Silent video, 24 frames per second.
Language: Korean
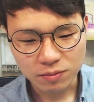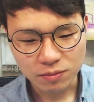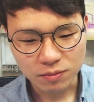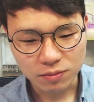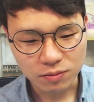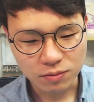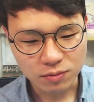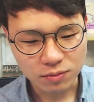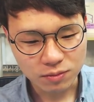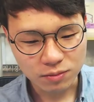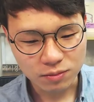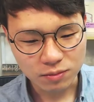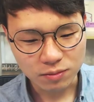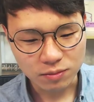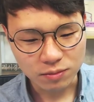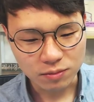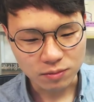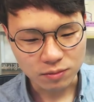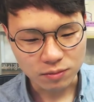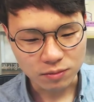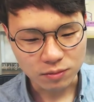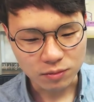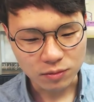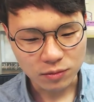
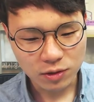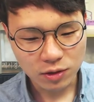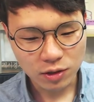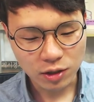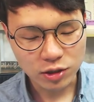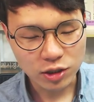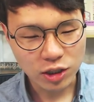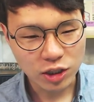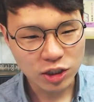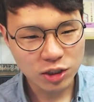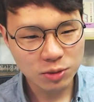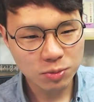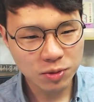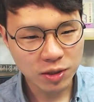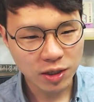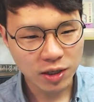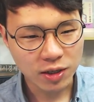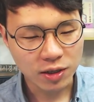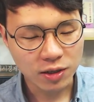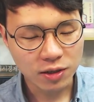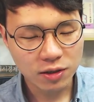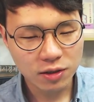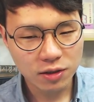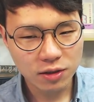음, 굉장히 쉽게
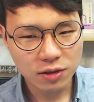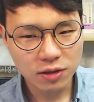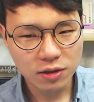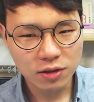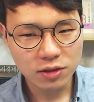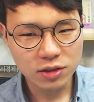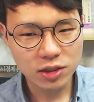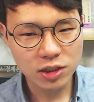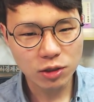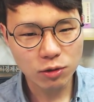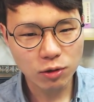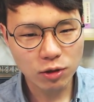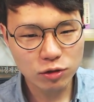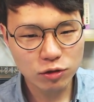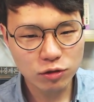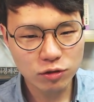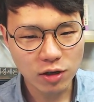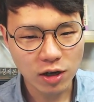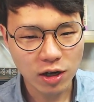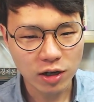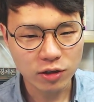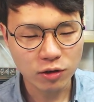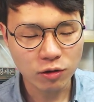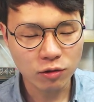쉐어하우스가
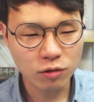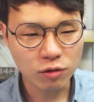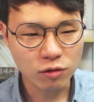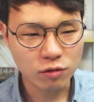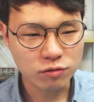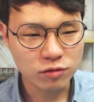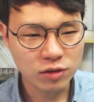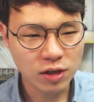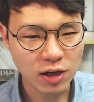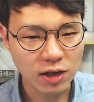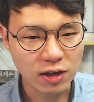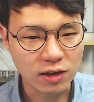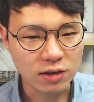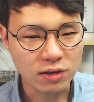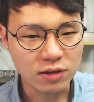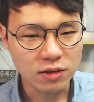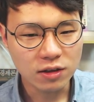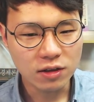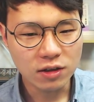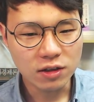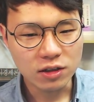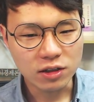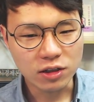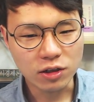아, 이런 거구나
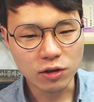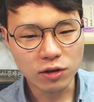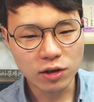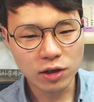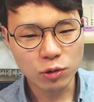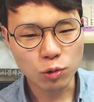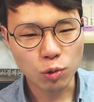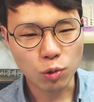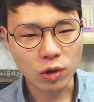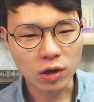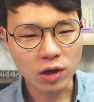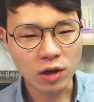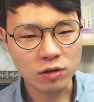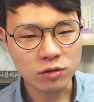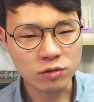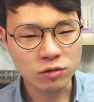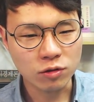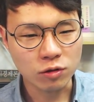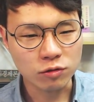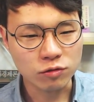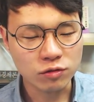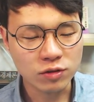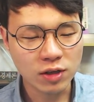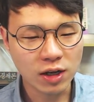이렇게 돌아간
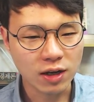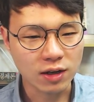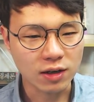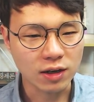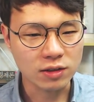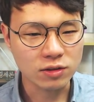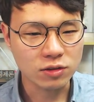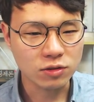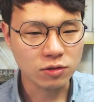거구나 라는